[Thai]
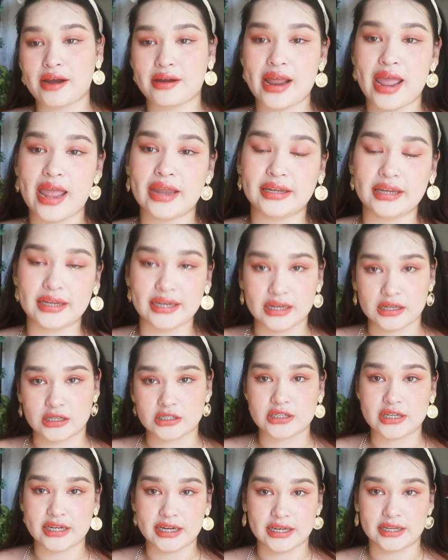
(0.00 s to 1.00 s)
ครั้งแรกที่ขิง
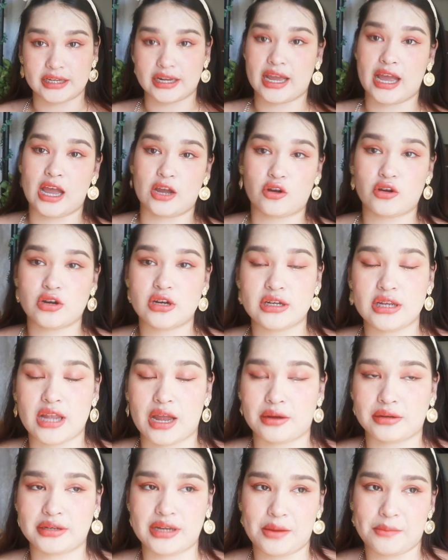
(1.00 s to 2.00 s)
ฉีดนะคะก็คือ
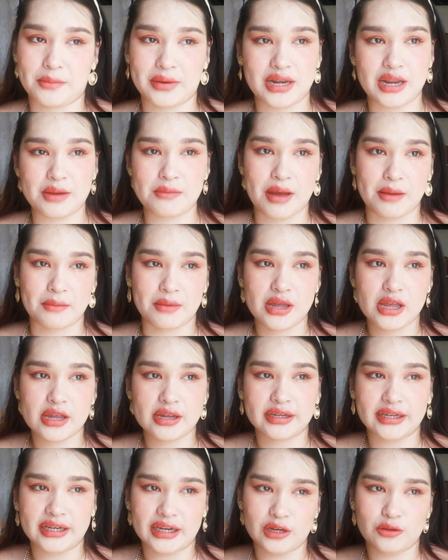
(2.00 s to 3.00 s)
ยังไม่ได้แบบ
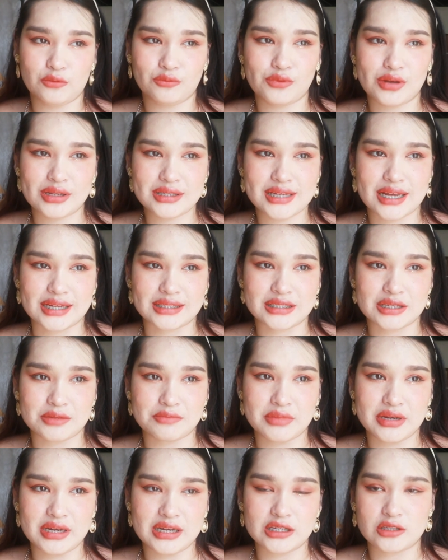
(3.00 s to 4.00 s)
คิดว่าจะ
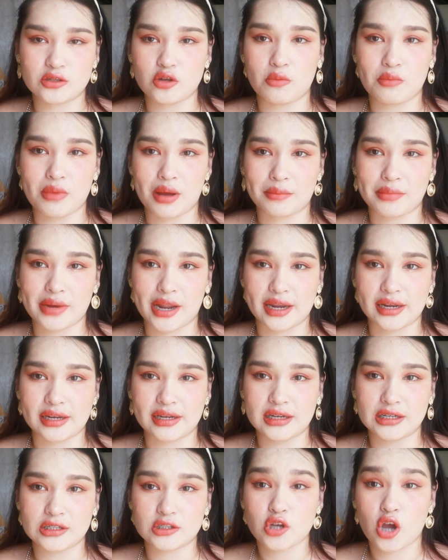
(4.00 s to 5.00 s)
มีทรงแบบไหน
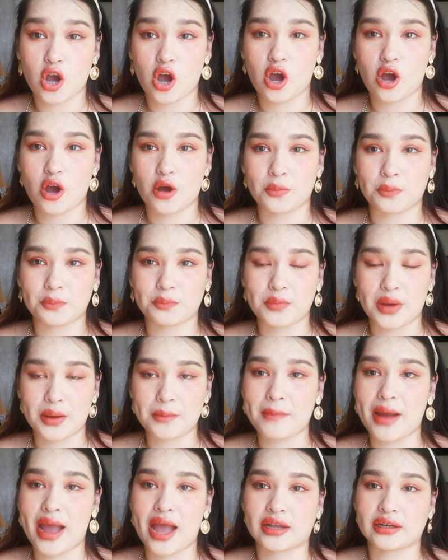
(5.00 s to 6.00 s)
ที่ชอบ
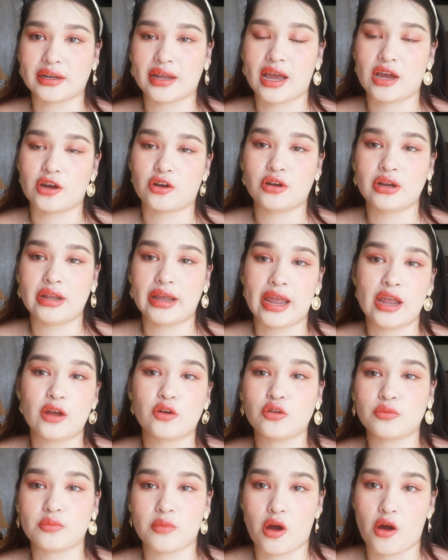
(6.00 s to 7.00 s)
มากๆนะคะก็เลยให้
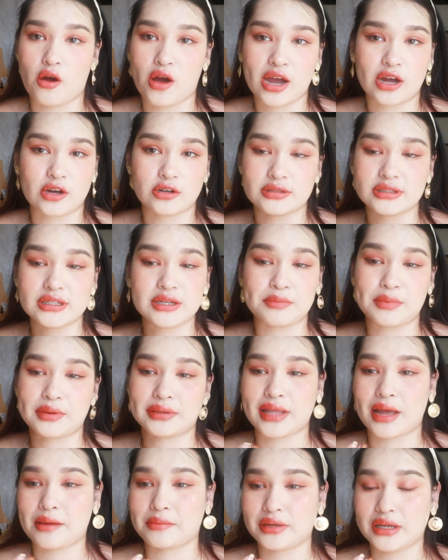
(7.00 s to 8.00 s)
คุณหมอเขาฉีดไป
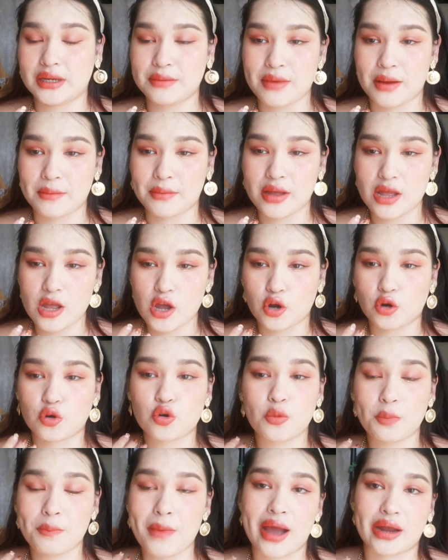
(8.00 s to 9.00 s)
ตามที่แบบ
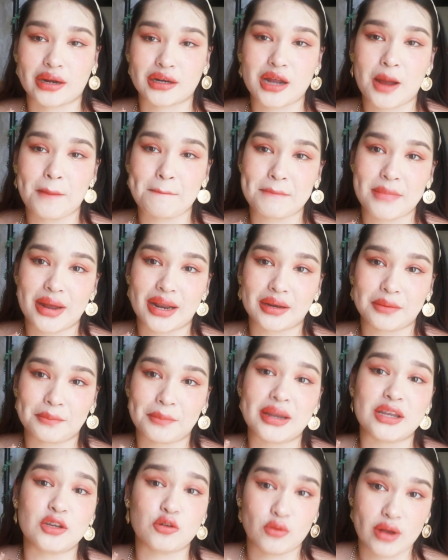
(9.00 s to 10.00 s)
รูปปากเดิมมัน
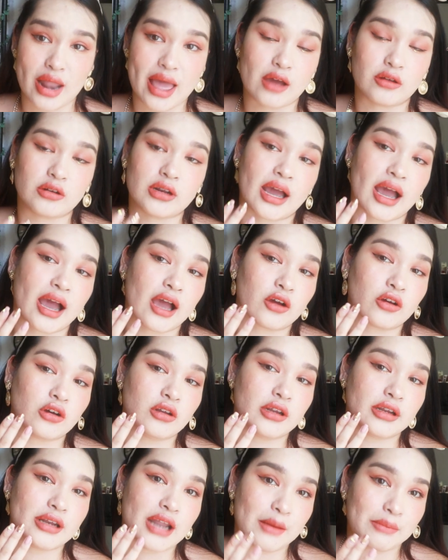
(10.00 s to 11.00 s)
เป็นอยู่แล้วนะคะก็
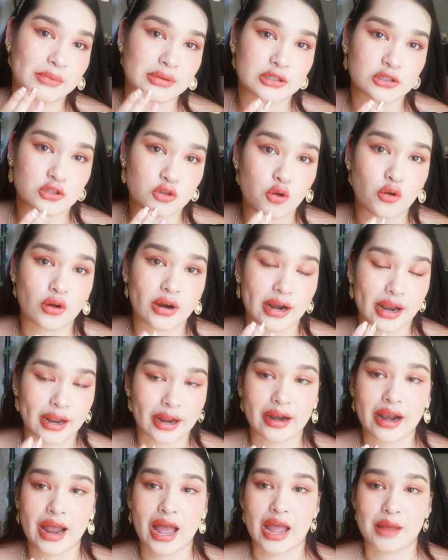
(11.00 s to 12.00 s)
เลยได้เป็นทรงค
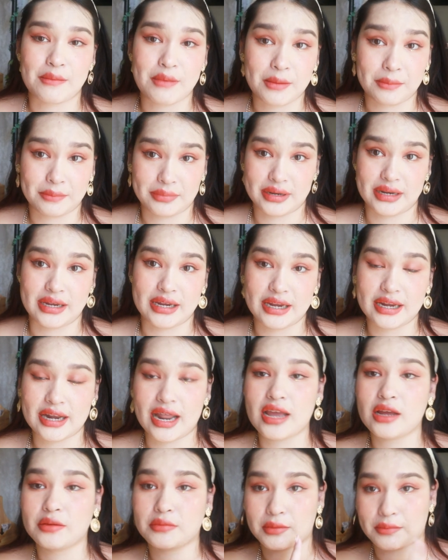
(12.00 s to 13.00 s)
ล้ายๆแบบนี้นะ